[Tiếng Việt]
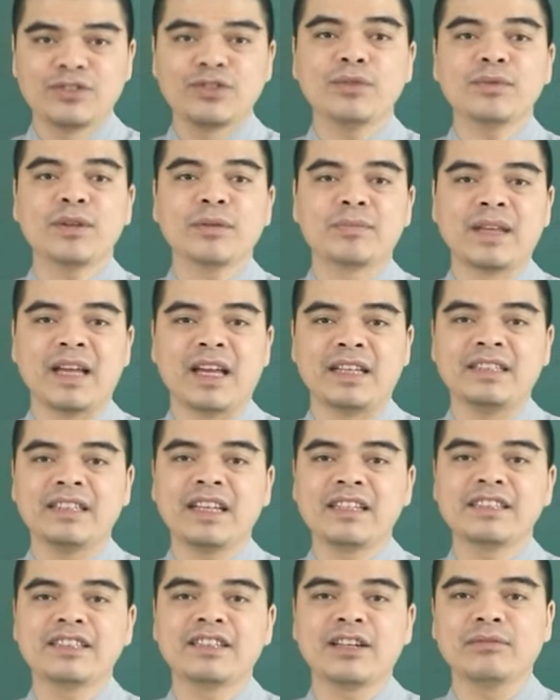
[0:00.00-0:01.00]
giúp tập thể
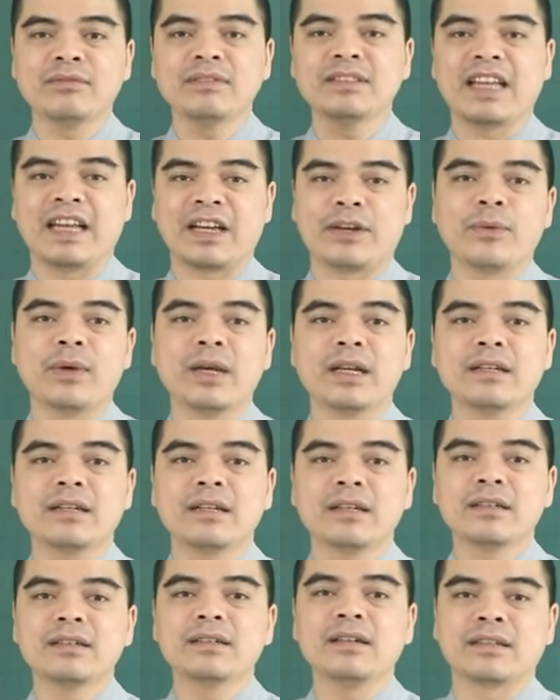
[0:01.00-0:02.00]
nhanh chóng giải quyết
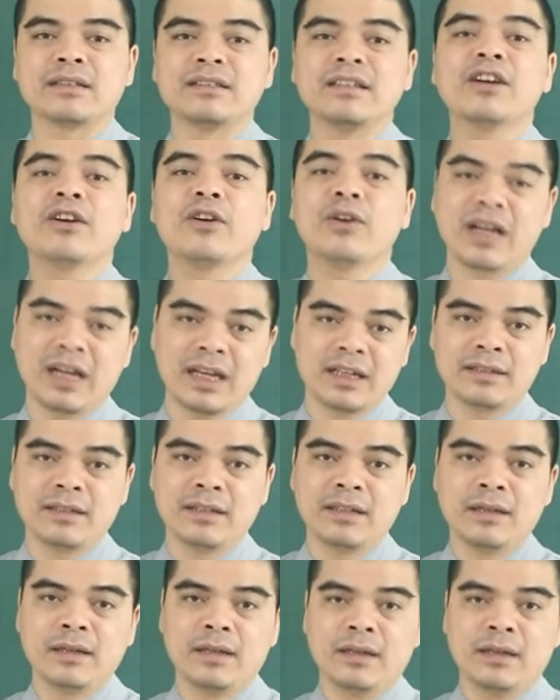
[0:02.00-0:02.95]
được những khó khăn